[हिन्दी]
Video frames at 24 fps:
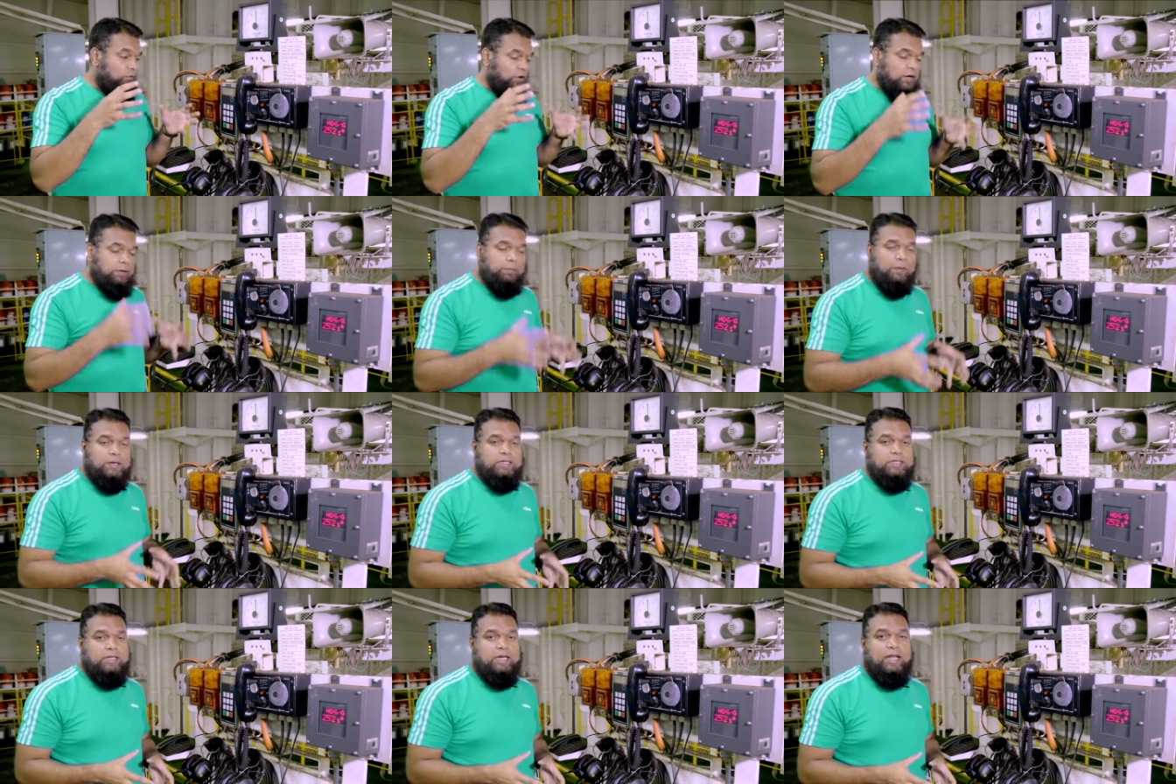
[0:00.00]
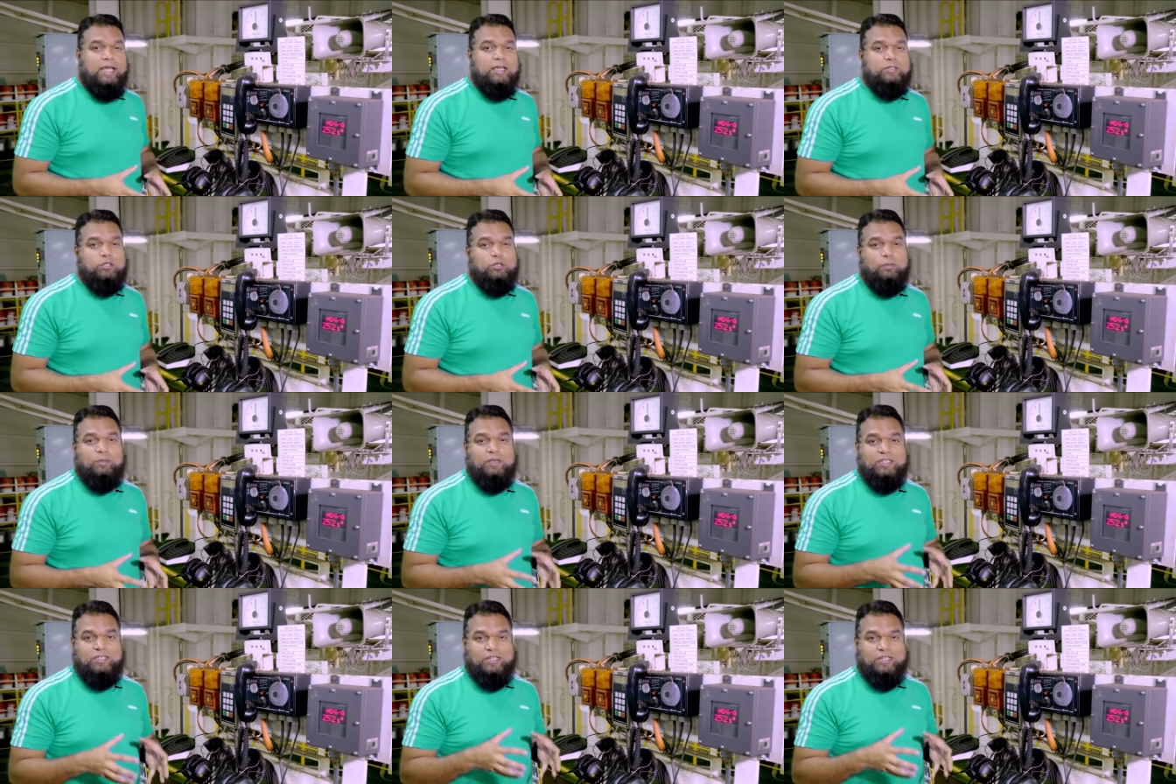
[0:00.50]
वन पर्सन
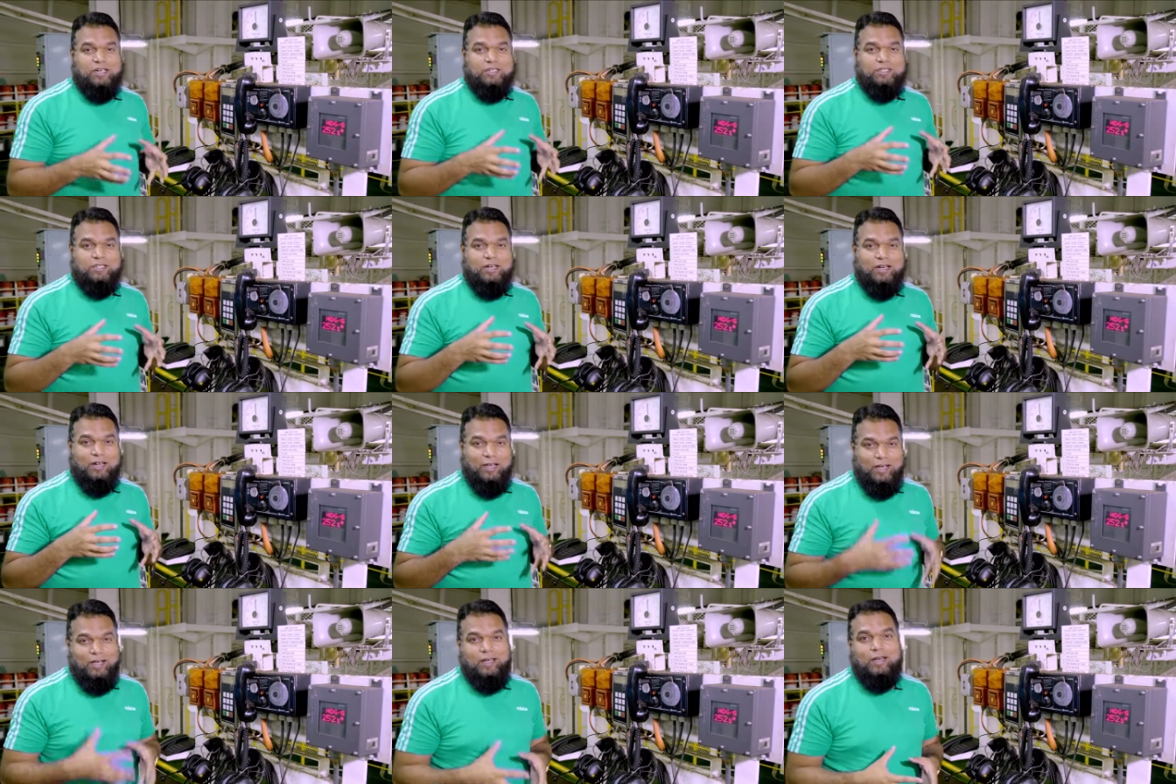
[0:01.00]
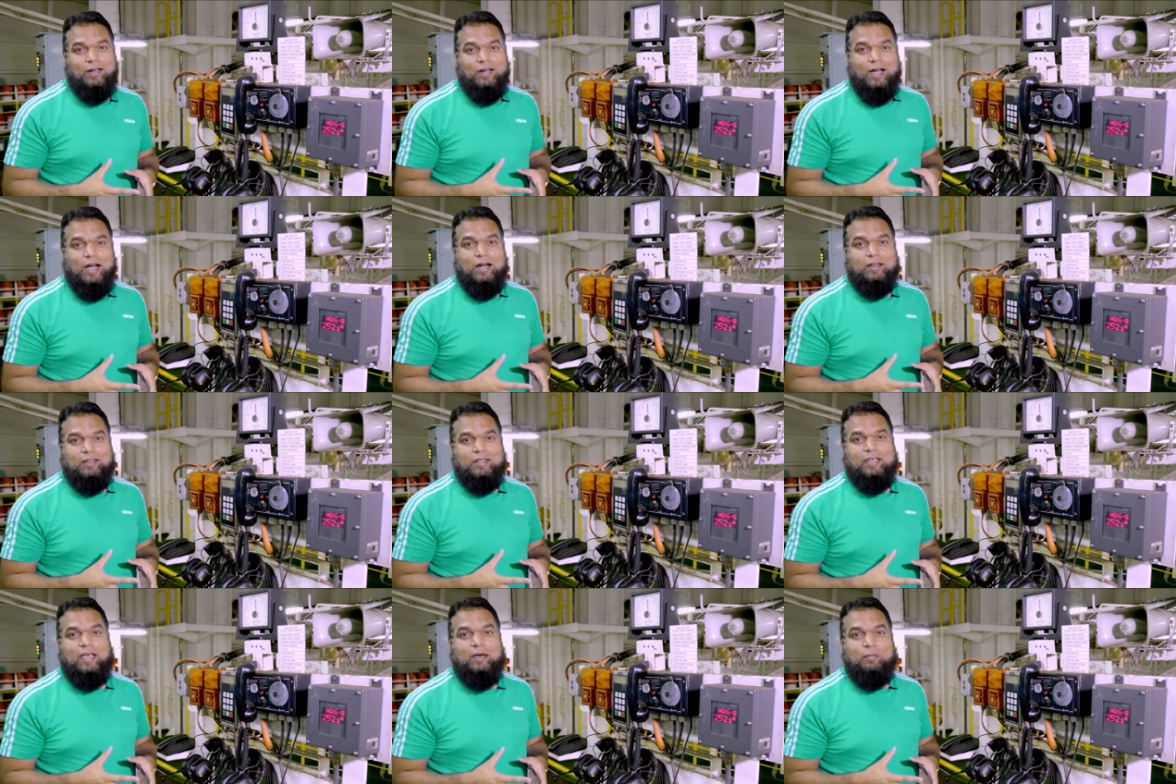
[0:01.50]
हैज़ टू बी स्टेशन
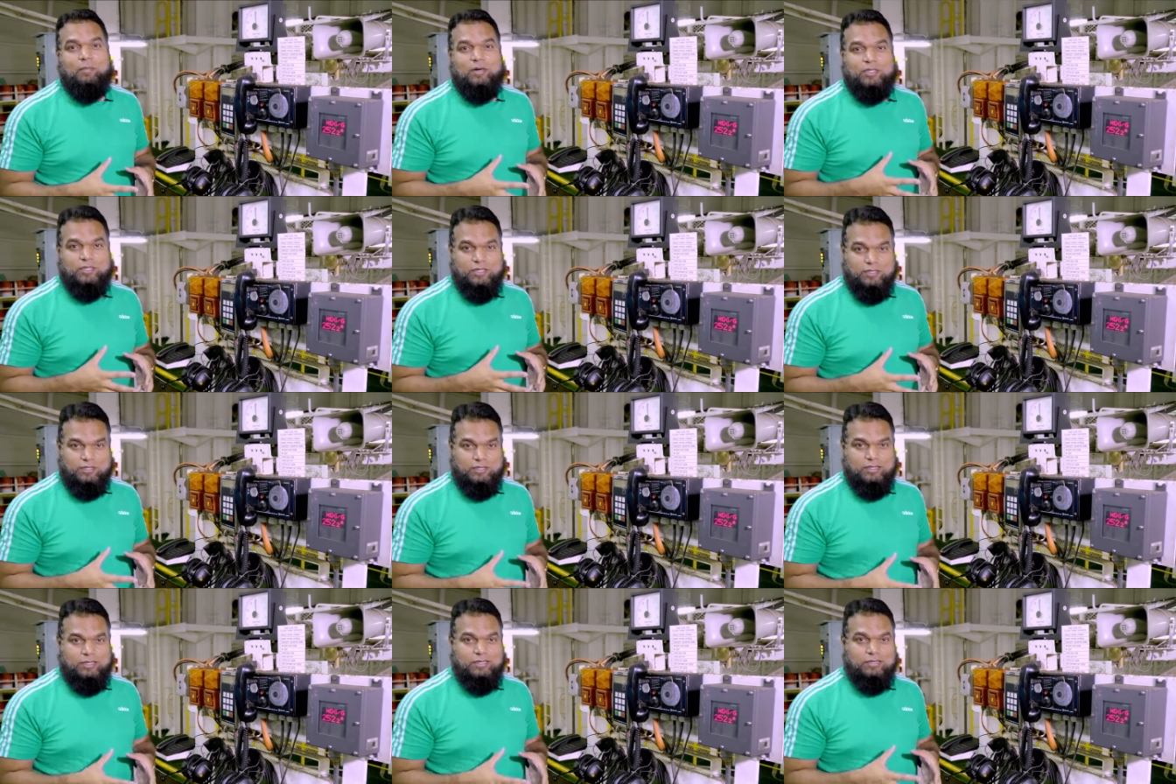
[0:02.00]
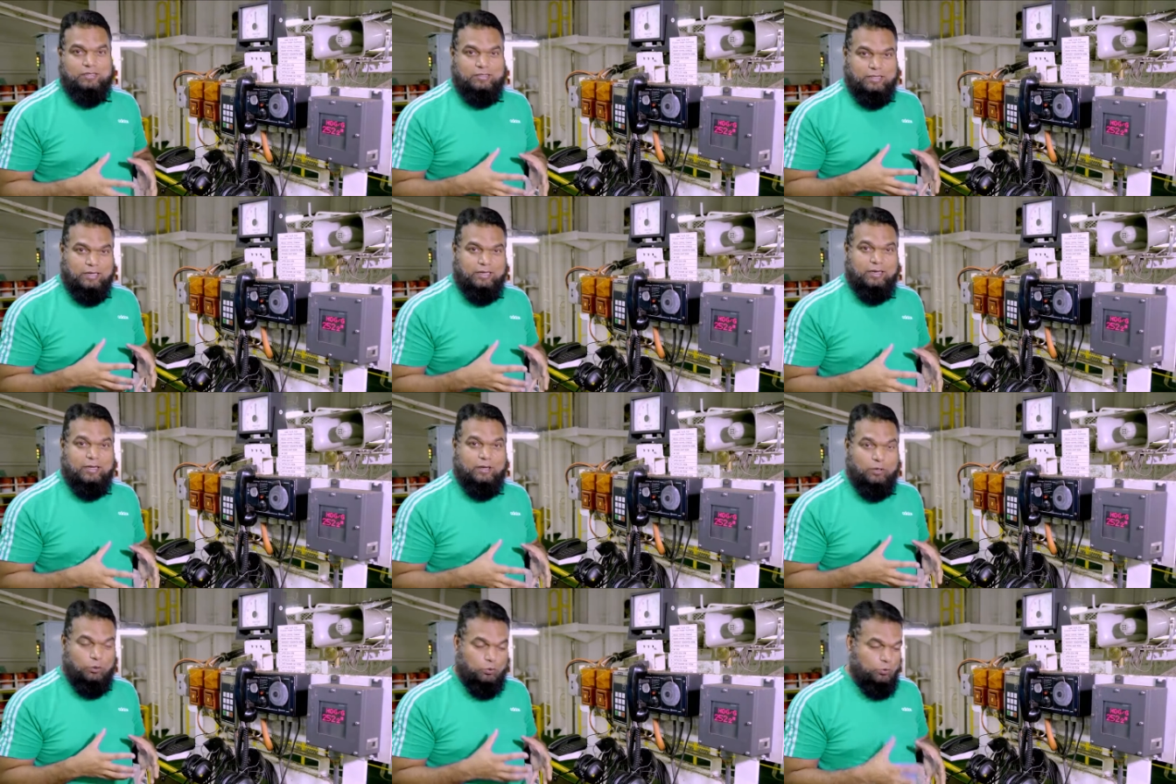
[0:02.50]
हेयर एट द इमरजेंसी
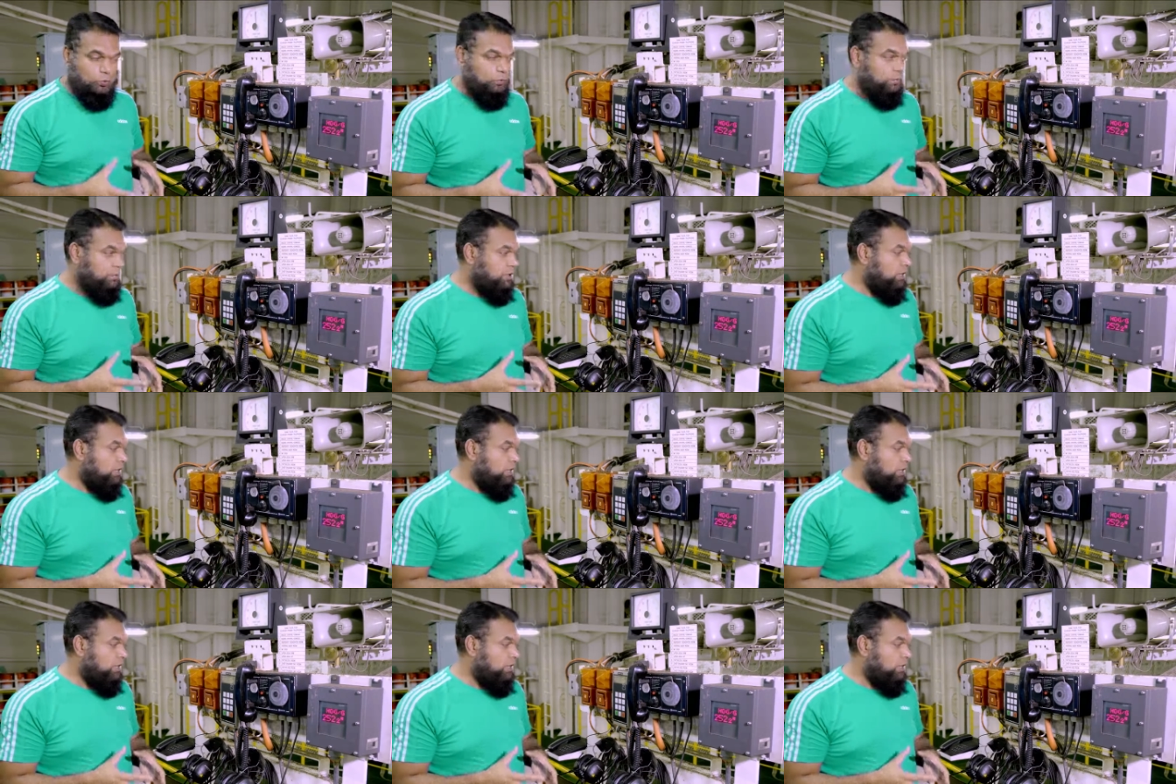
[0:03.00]
स्टेयरिंग रूम